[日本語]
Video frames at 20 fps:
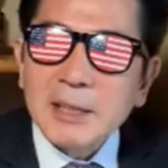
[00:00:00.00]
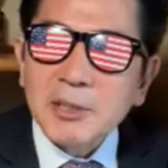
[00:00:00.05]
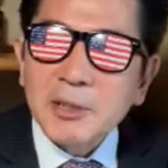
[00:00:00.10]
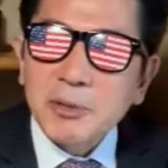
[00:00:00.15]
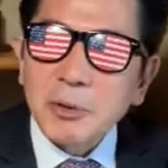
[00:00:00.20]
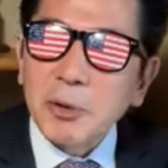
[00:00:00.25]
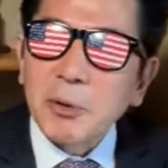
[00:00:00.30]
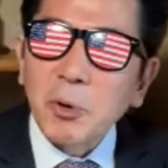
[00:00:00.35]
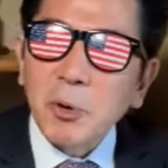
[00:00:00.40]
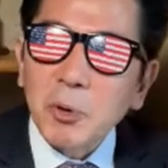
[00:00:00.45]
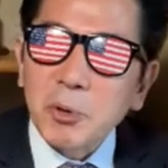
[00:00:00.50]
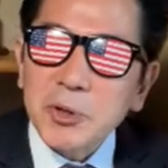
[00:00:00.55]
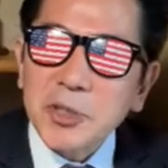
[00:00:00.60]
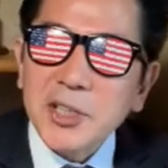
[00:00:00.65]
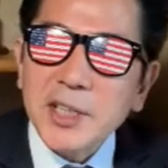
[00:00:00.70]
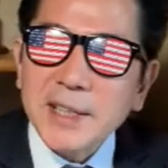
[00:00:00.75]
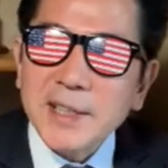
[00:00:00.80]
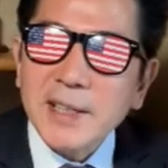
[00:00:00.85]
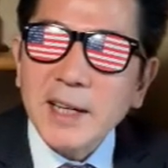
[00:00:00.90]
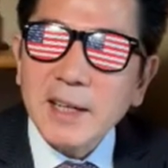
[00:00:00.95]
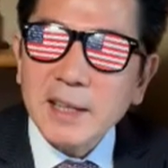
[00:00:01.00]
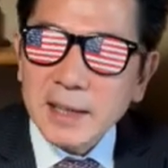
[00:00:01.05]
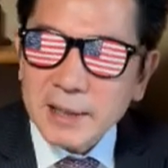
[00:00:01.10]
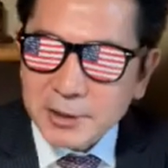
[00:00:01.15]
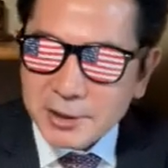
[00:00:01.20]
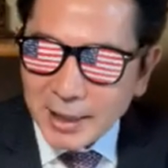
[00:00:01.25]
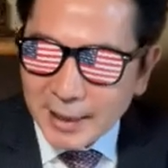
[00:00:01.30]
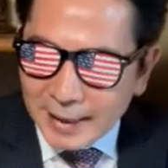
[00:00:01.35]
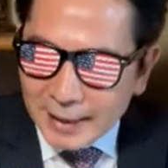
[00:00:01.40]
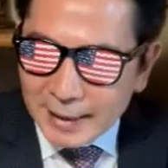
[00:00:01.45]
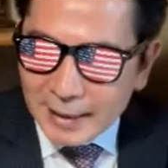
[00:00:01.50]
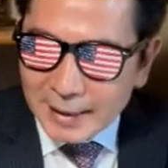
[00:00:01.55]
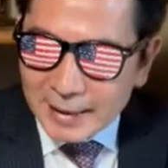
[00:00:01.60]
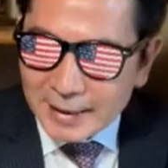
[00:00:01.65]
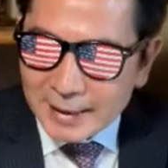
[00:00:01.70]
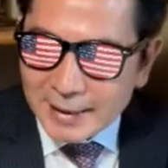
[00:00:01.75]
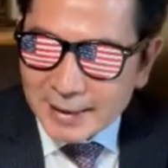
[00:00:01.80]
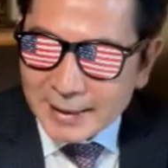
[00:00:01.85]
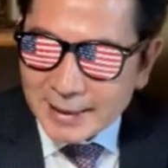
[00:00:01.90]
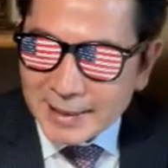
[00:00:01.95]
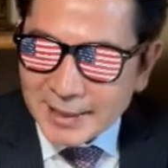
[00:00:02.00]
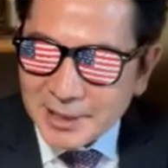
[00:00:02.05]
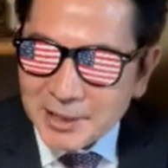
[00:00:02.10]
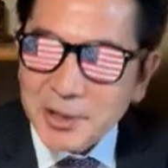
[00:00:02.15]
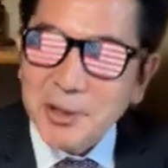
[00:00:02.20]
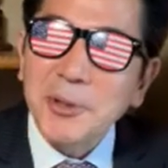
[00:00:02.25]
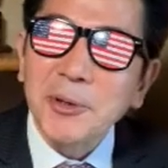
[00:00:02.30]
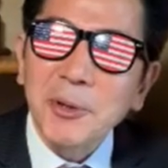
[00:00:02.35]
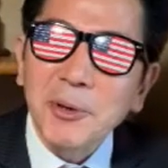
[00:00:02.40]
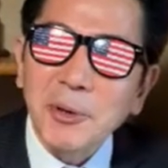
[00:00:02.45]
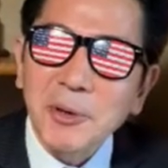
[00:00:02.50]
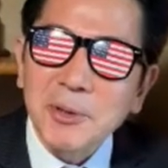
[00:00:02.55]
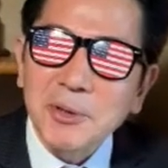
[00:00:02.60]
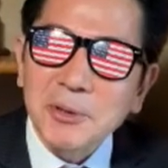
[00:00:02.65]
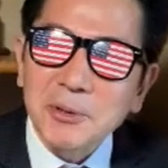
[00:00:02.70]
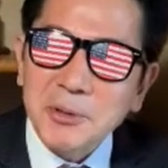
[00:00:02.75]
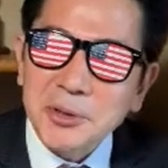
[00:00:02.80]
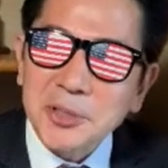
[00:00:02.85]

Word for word: それ教えてあげるから、今日、